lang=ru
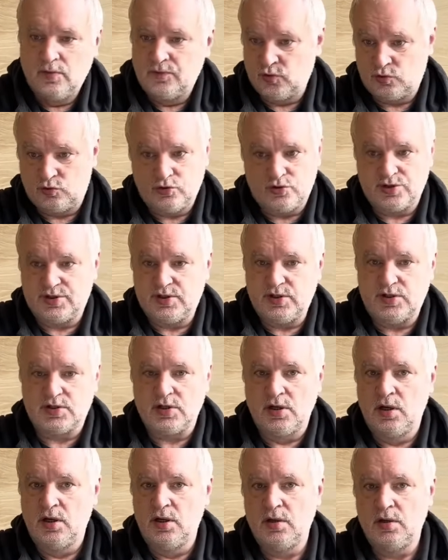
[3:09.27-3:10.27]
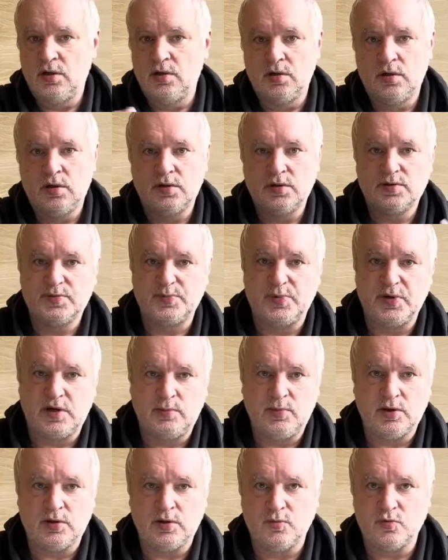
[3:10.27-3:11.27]
Ну, то есть здесь с
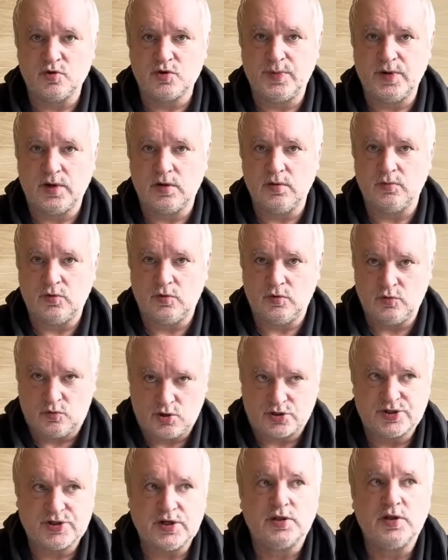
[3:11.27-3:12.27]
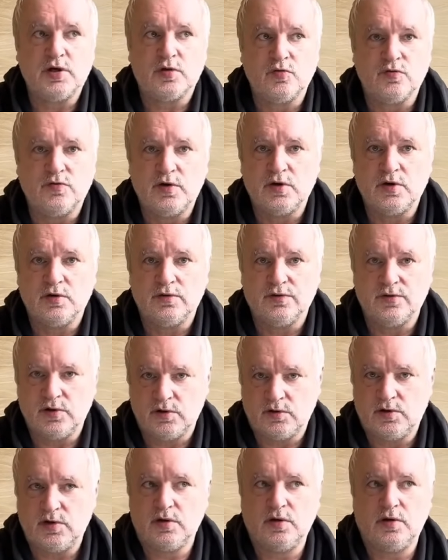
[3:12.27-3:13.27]
переменным успехом. Ну, Краснодар уверенно
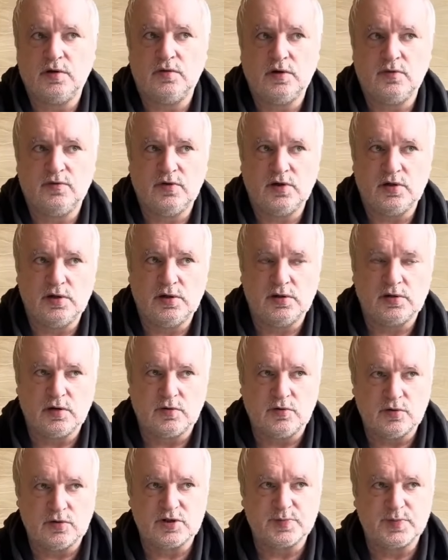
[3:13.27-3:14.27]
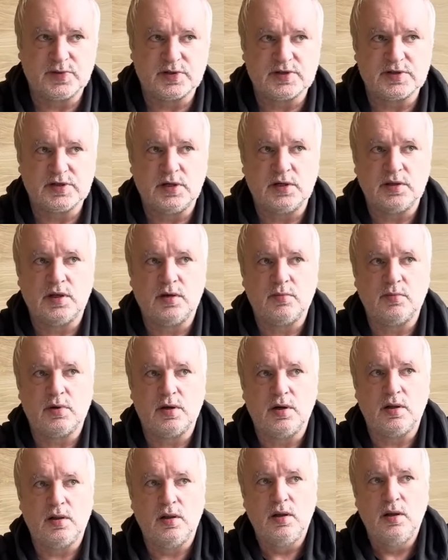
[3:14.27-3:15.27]
выиграет э, и, и выглядит. Я говорю, Спиртян
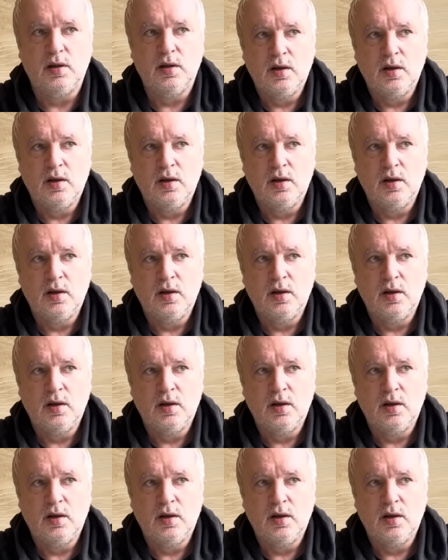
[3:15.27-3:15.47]
набрал